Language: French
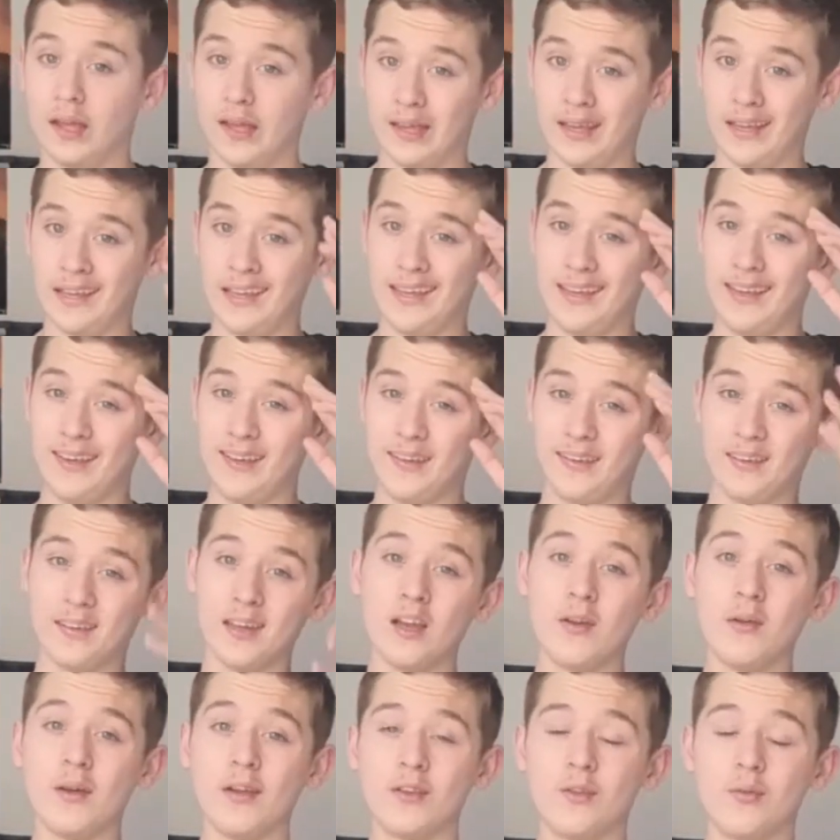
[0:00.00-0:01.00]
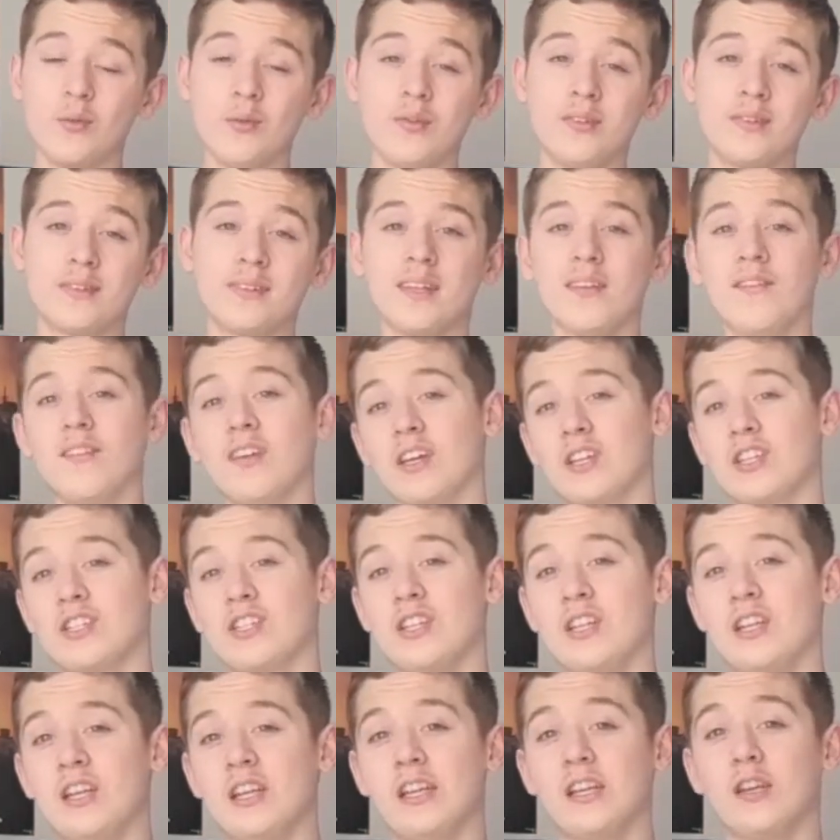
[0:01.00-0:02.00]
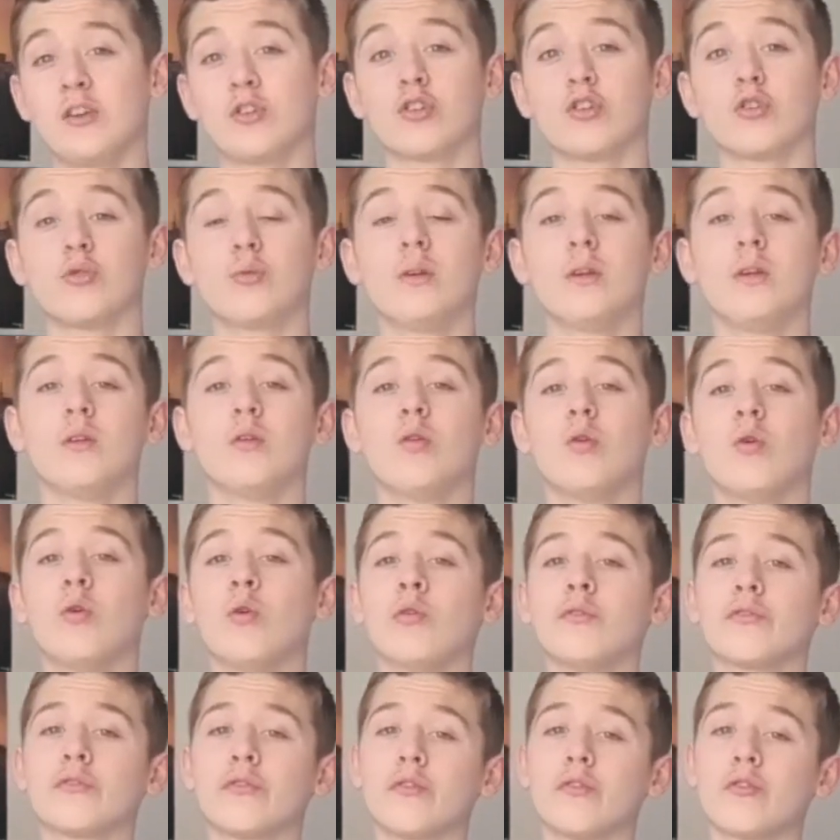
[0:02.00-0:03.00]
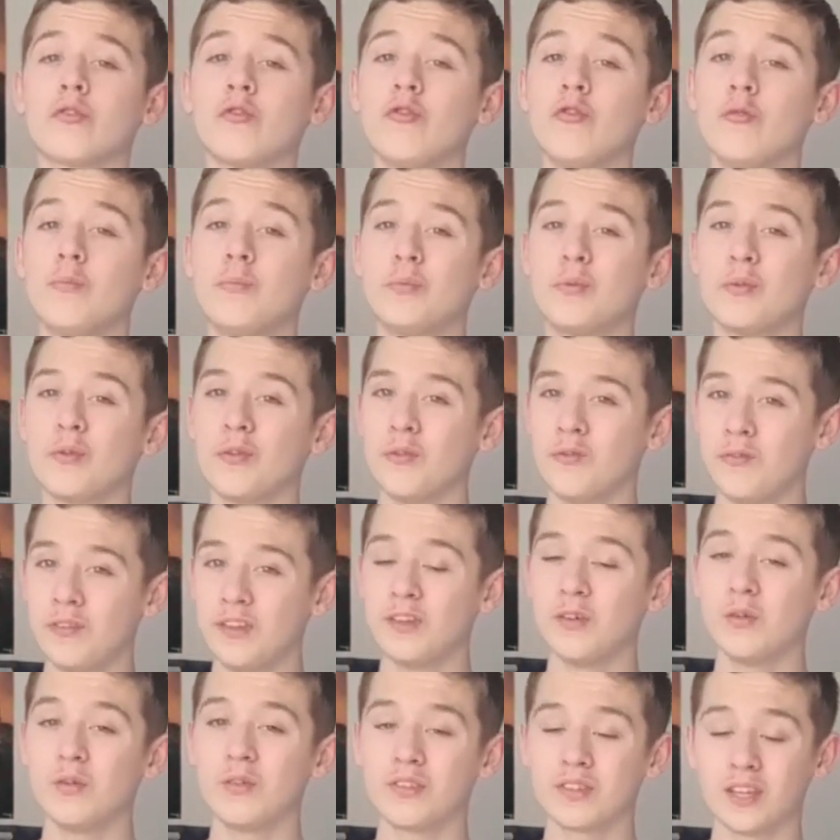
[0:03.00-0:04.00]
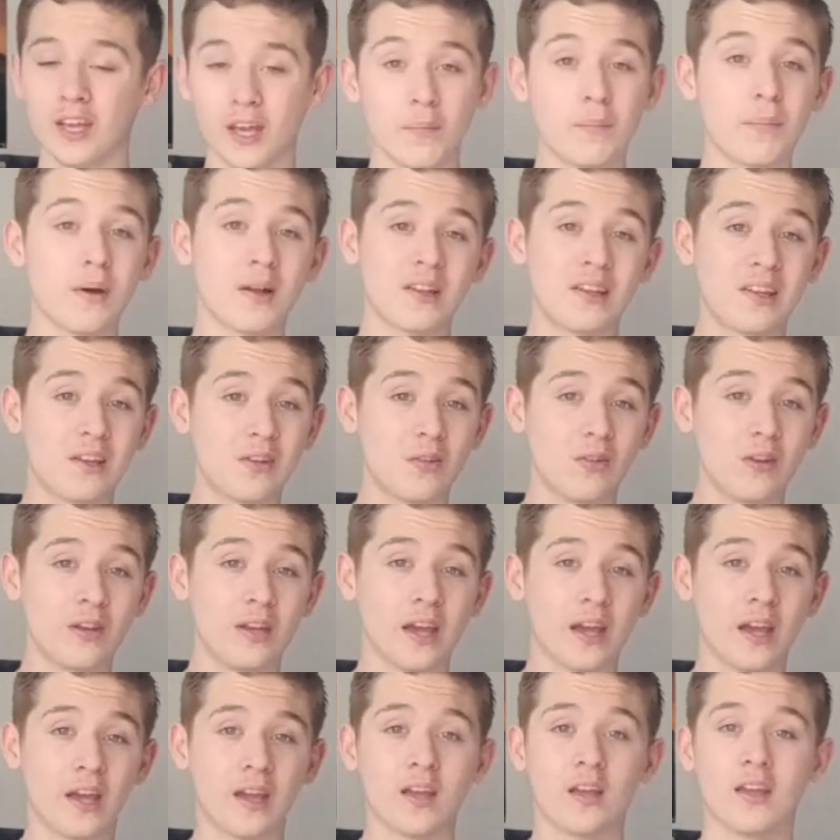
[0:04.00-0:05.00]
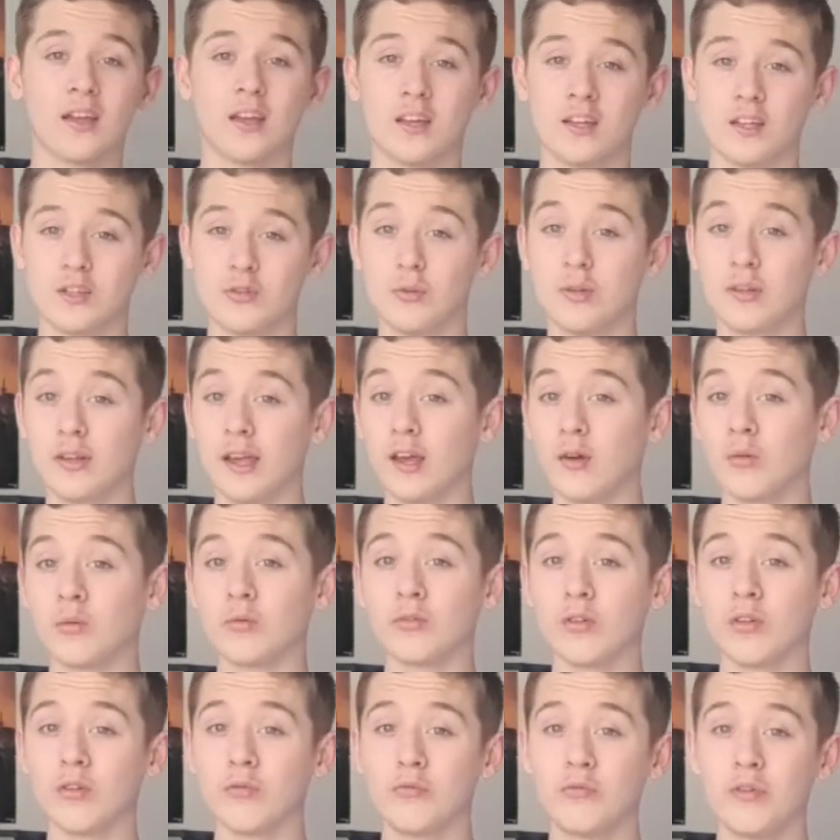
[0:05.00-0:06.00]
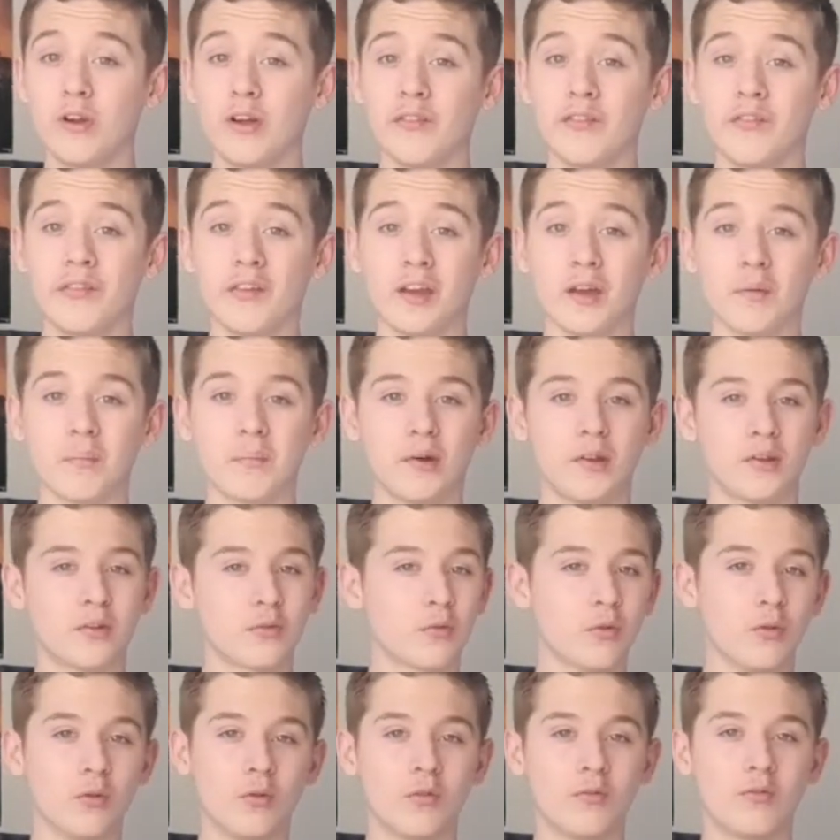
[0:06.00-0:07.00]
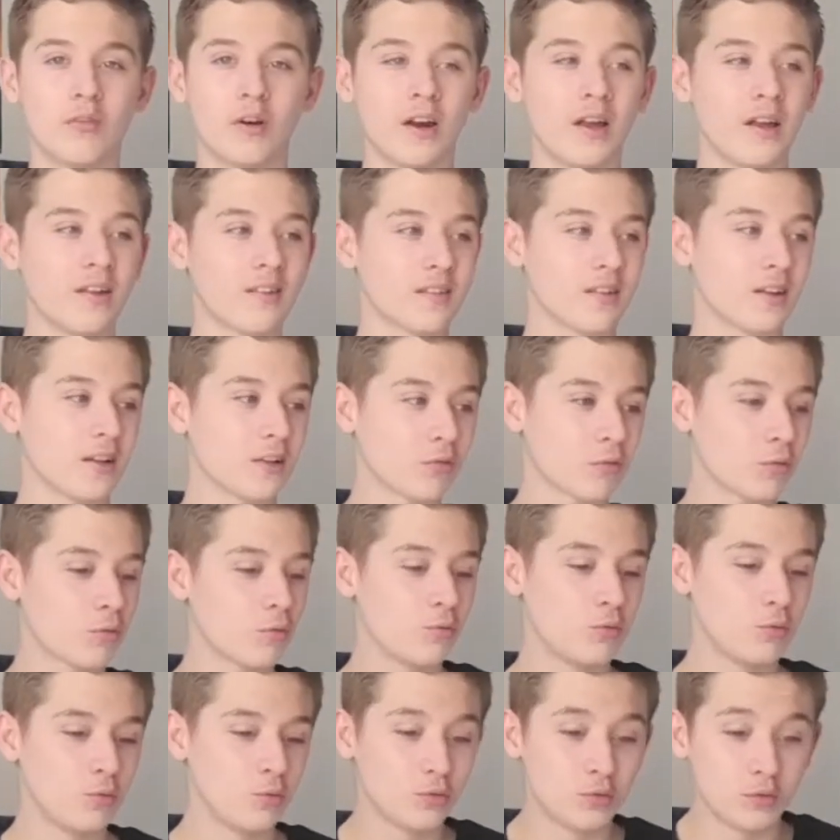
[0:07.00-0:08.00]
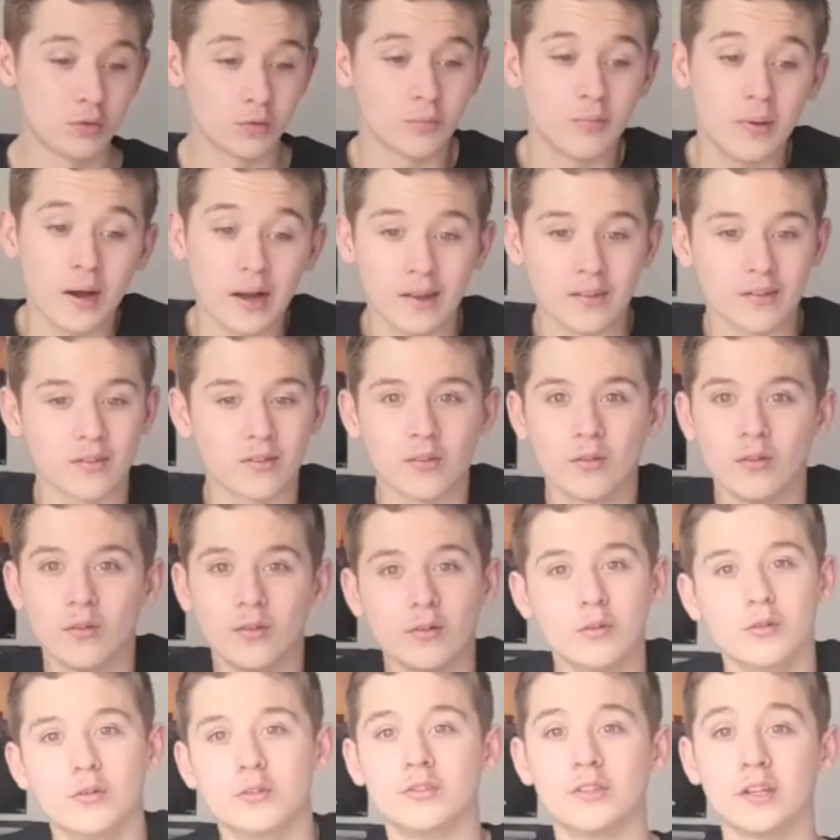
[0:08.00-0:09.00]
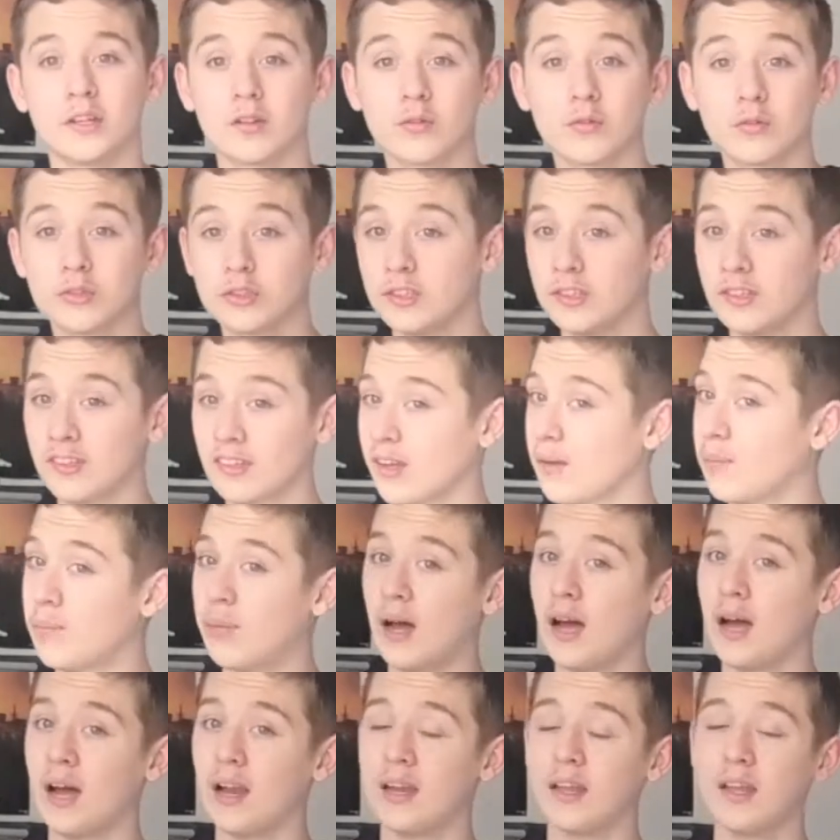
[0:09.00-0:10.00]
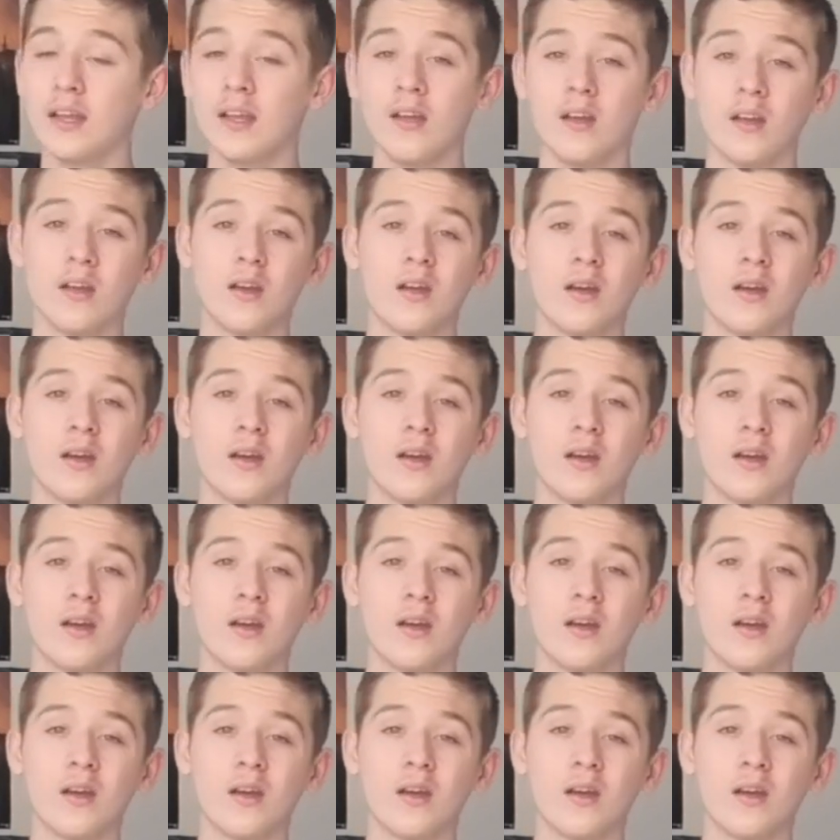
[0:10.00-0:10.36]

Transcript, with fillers: Et salut à tous, c'est Virgile et aujourd'hui on se retrouve pour une vidéo très particulière. Je suis très content de vous la faire parce que voilà, c'est un truc de base euh, ça se trouve je n'y serais pas allé.